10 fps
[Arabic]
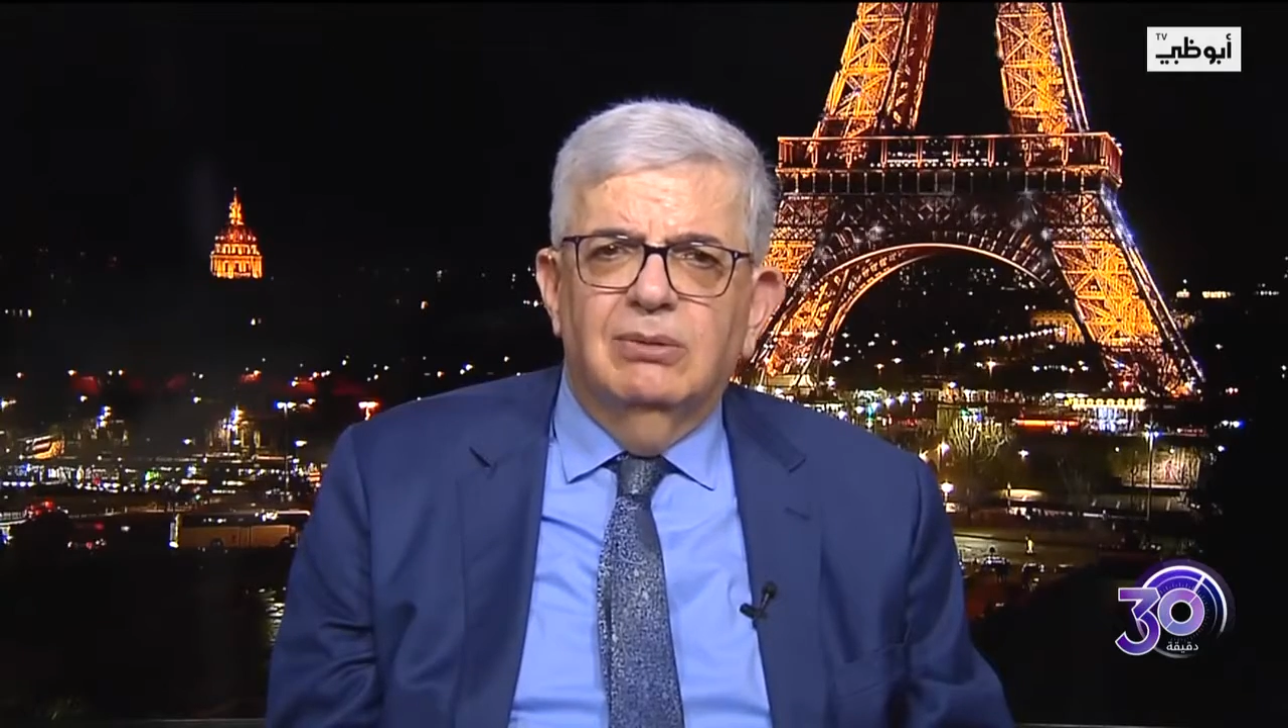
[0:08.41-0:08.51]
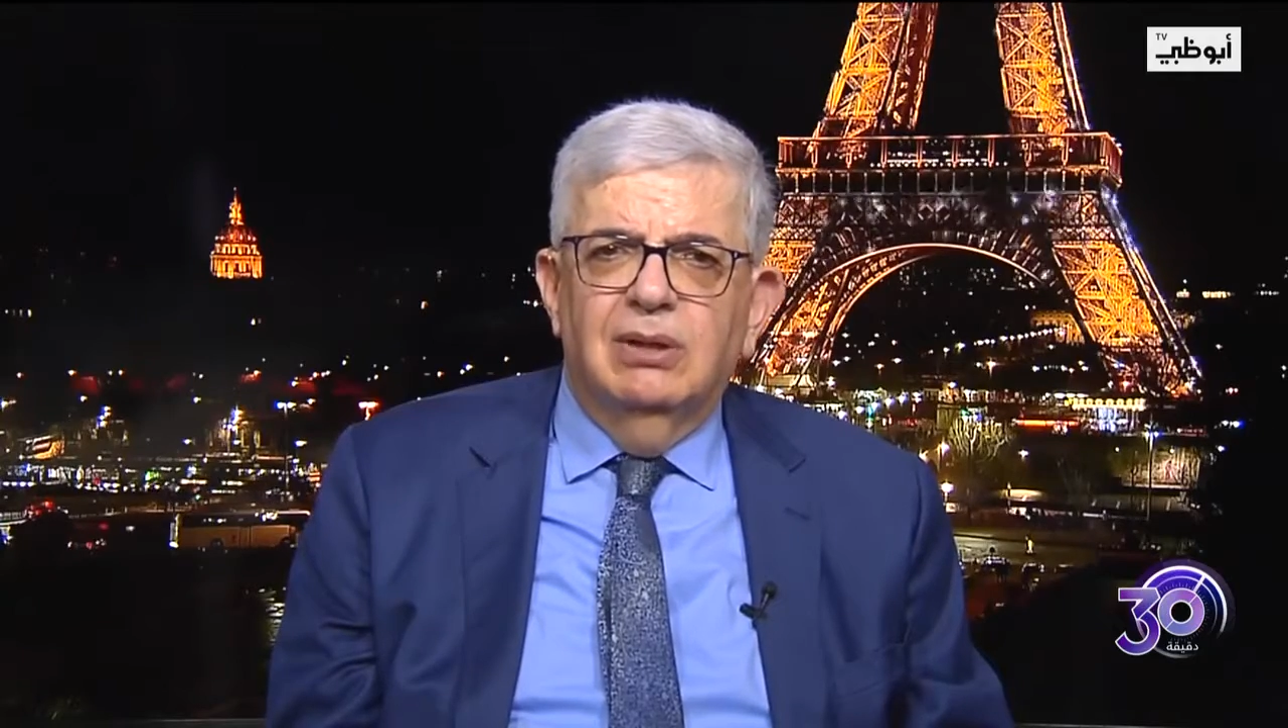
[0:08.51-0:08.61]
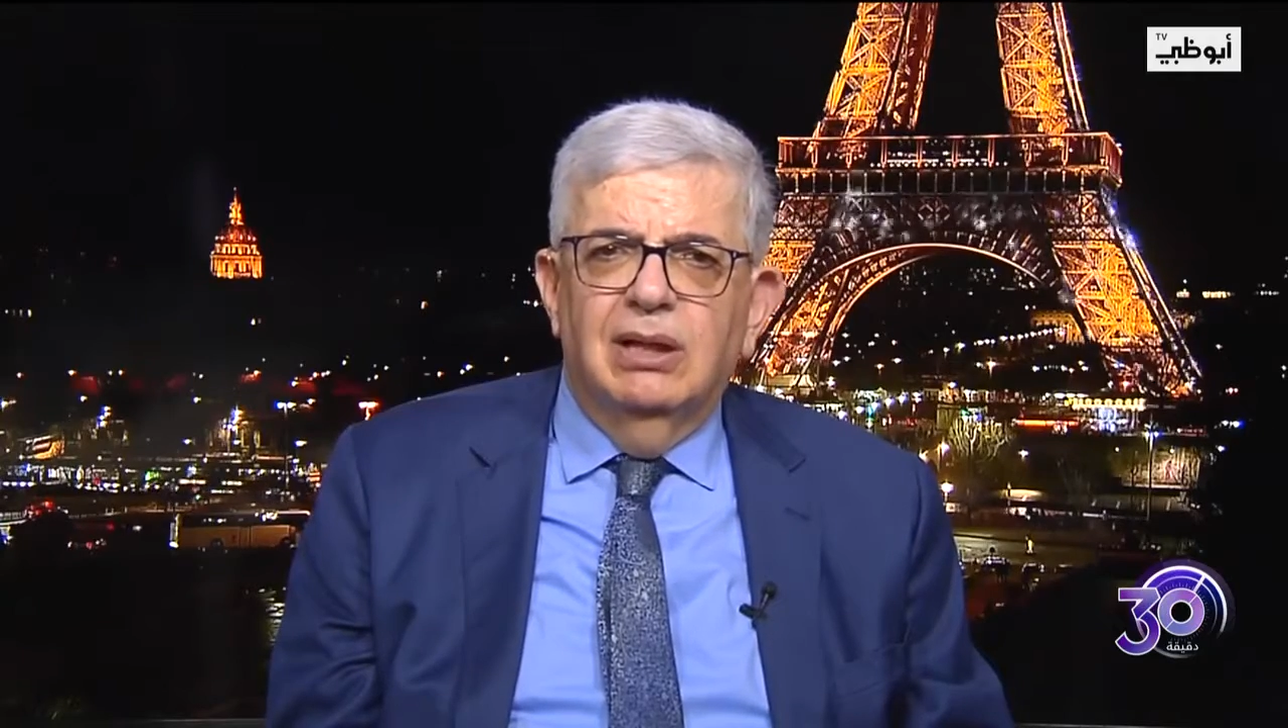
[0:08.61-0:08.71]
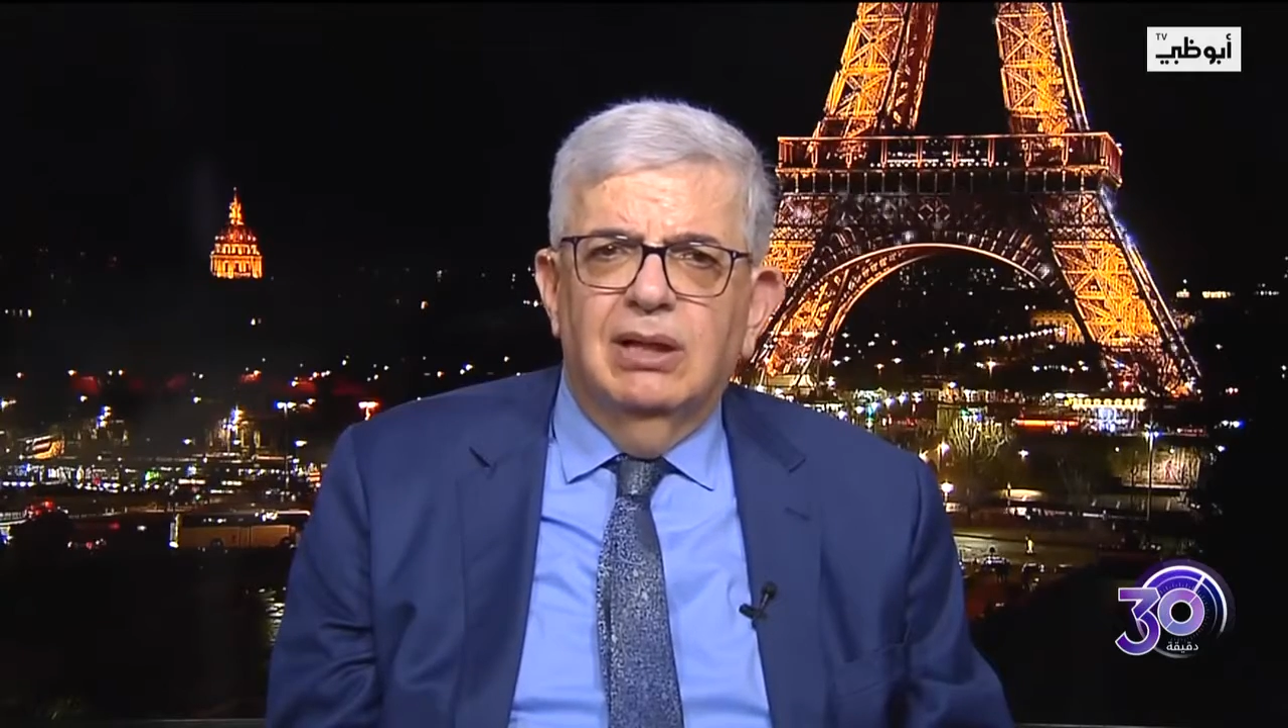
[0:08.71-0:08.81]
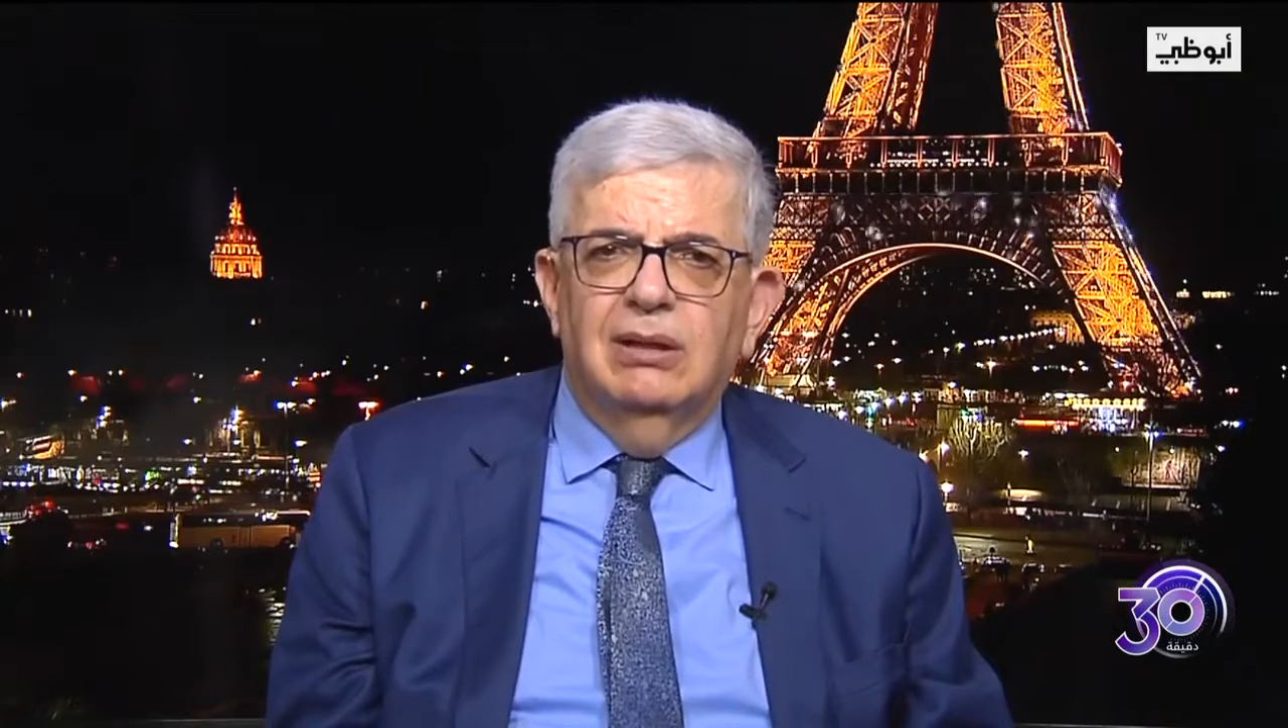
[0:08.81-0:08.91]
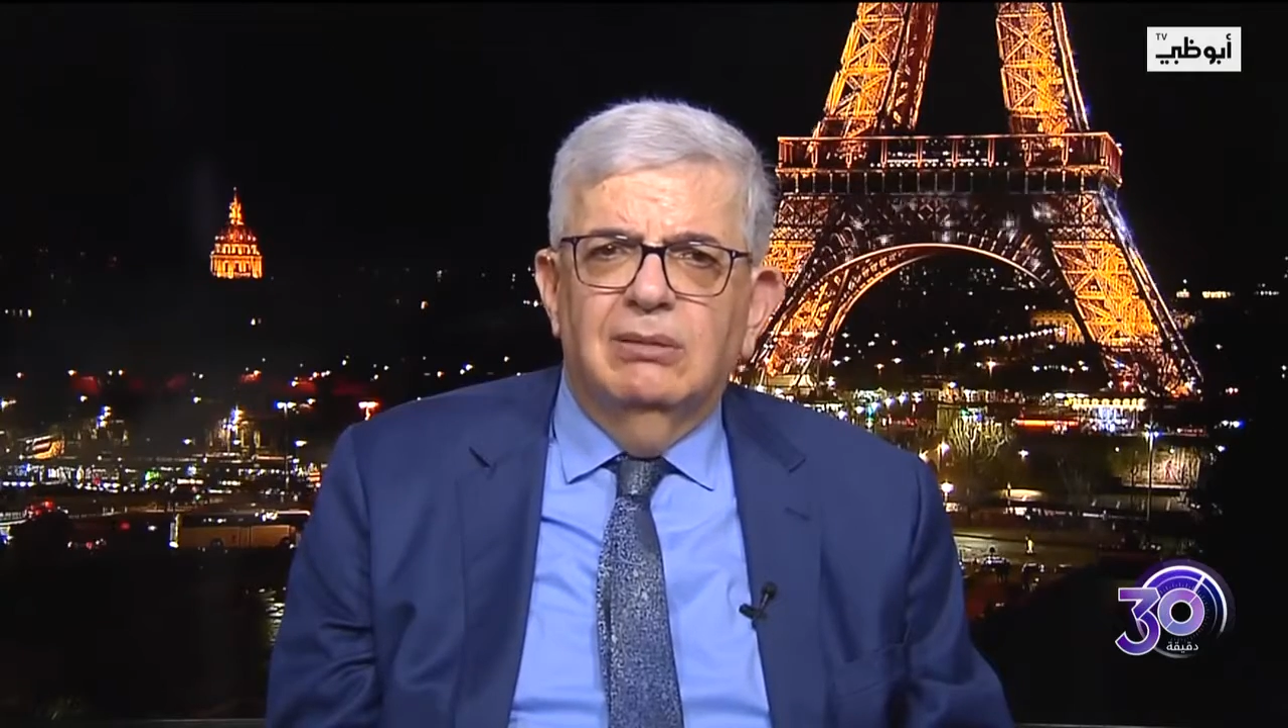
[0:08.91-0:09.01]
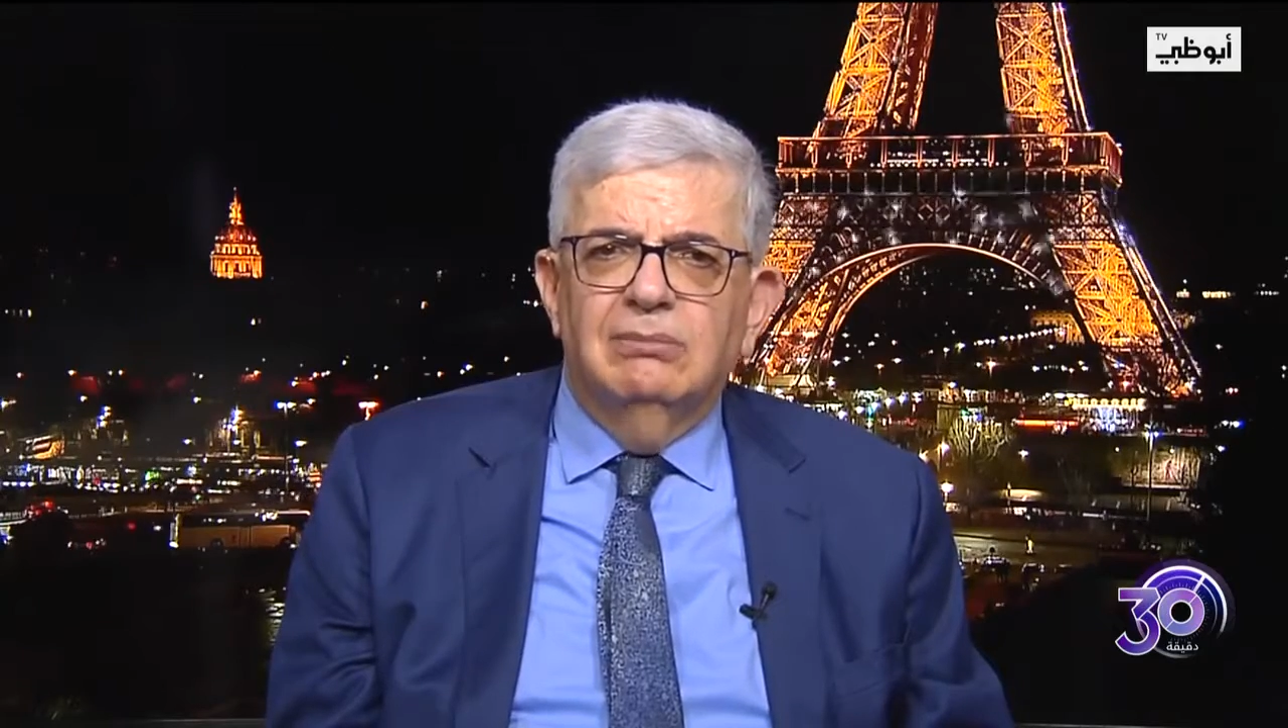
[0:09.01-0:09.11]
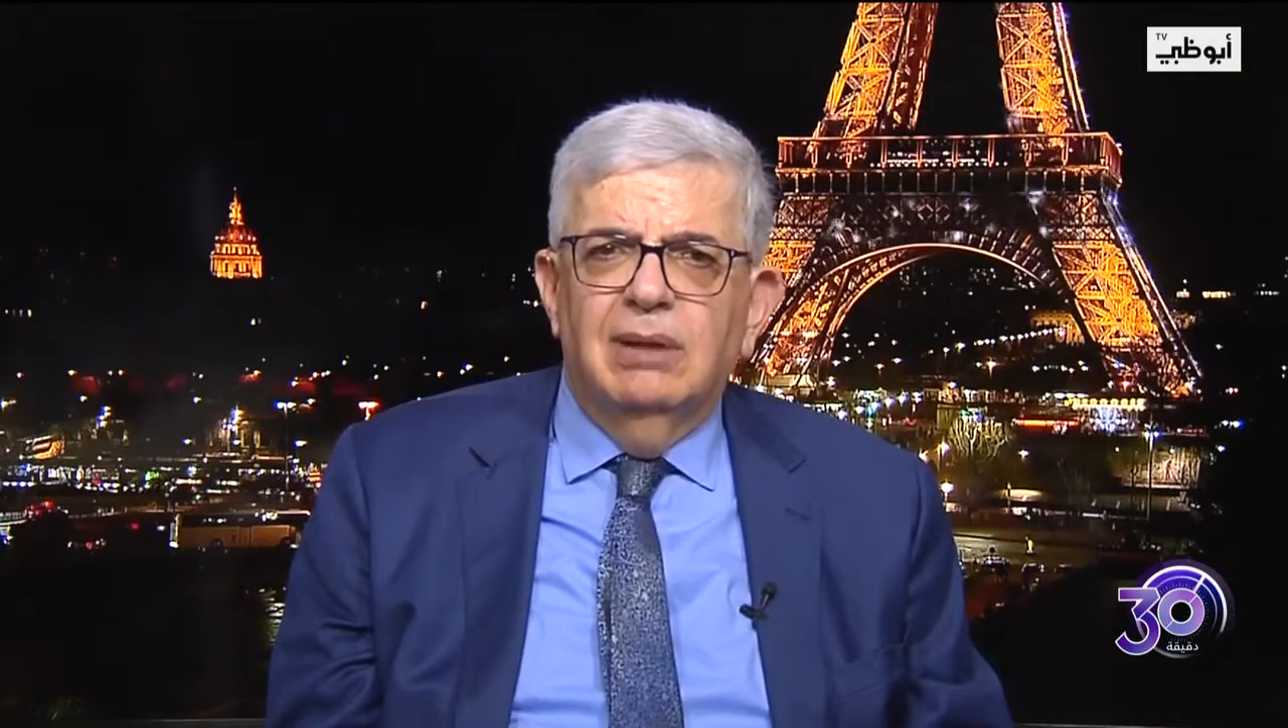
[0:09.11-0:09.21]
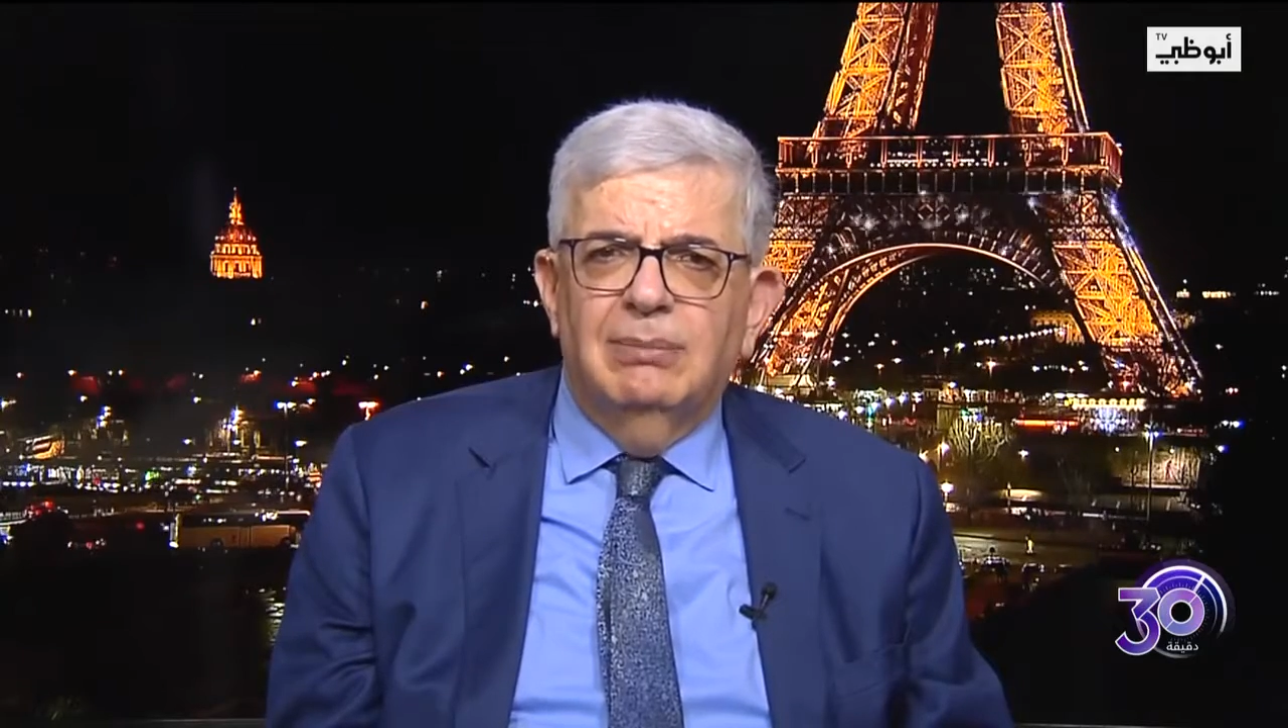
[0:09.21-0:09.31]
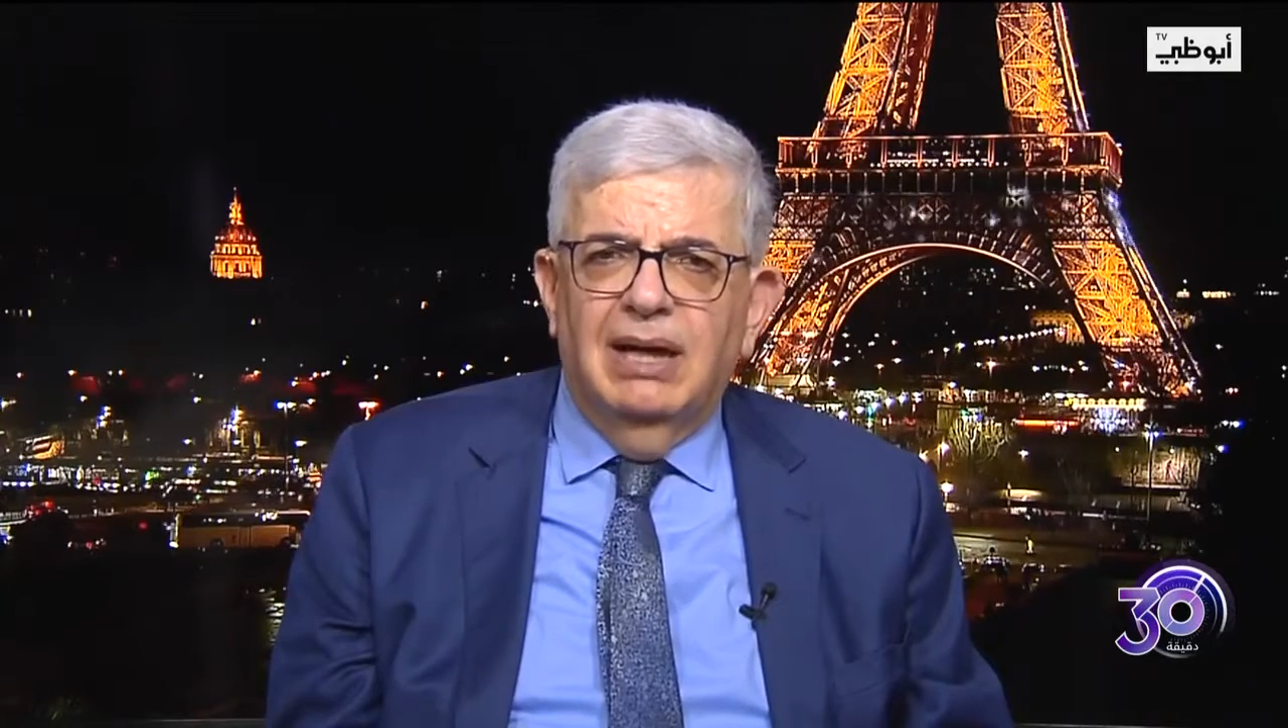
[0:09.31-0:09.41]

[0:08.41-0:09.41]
وما